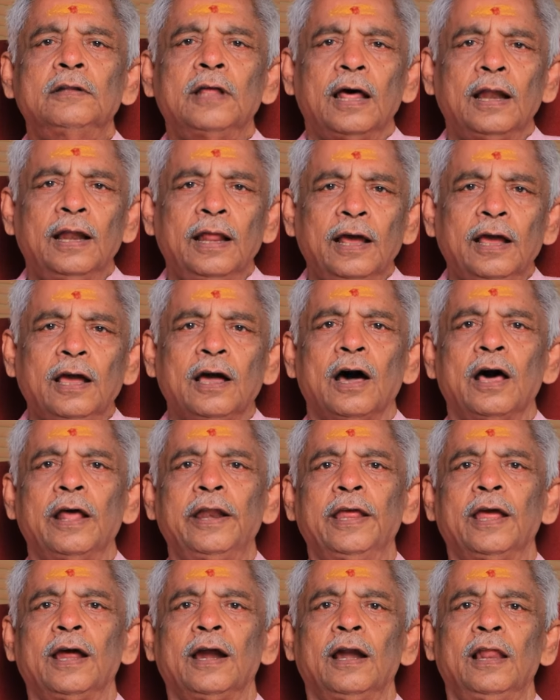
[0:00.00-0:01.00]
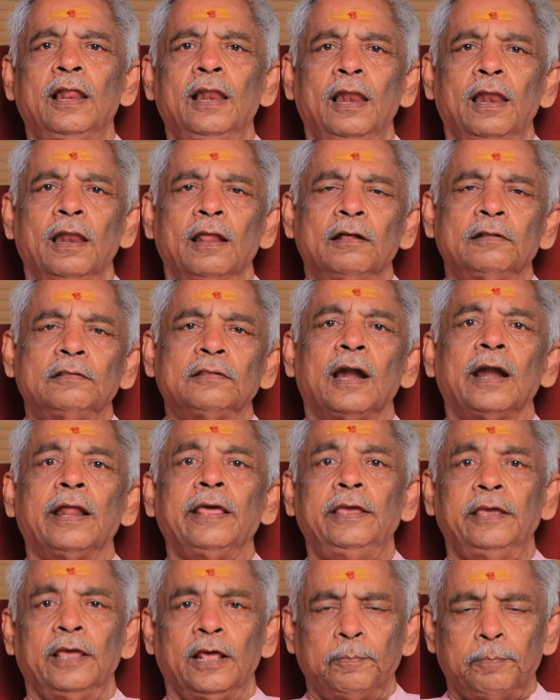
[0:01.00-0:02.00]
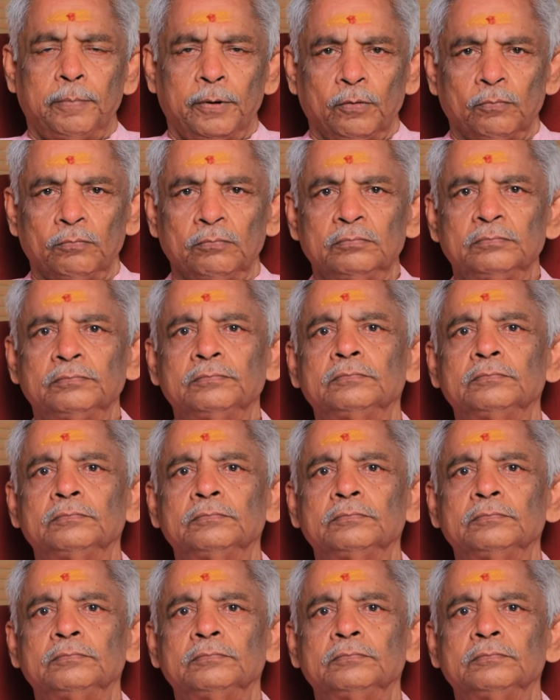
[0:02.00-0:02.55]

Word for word: தன காரியங்களில் தடை ஏற்படும்